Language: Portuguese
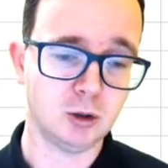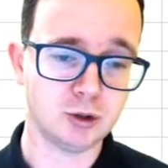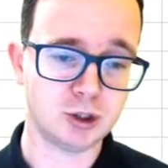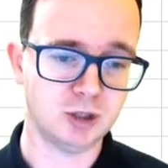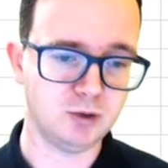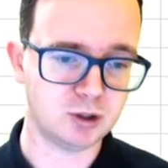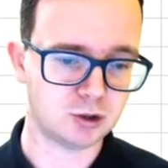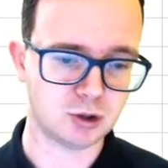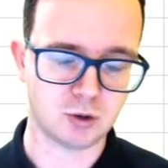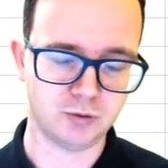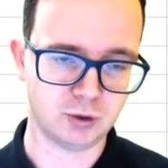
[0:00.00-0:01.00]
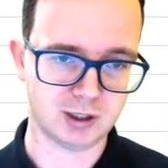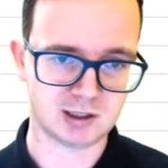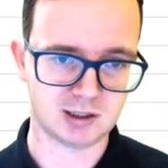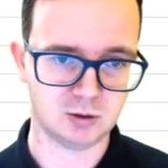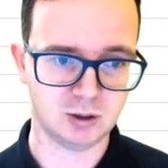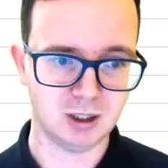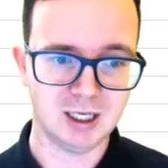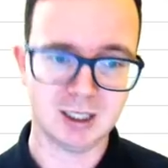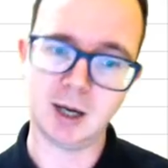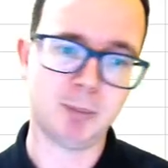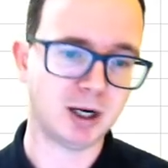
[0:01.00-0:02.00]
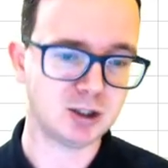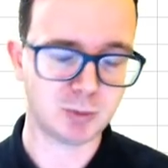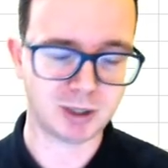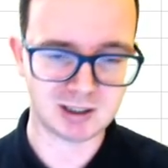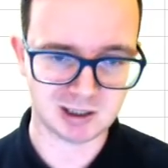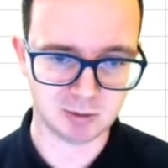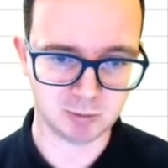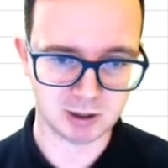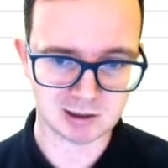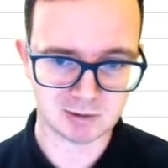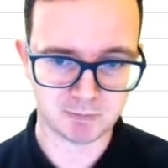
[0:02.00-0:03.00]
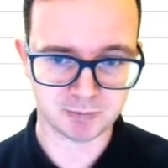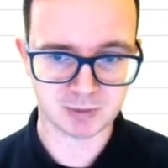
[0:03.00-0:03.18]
o serviço de configuração, que é a parte mais simples.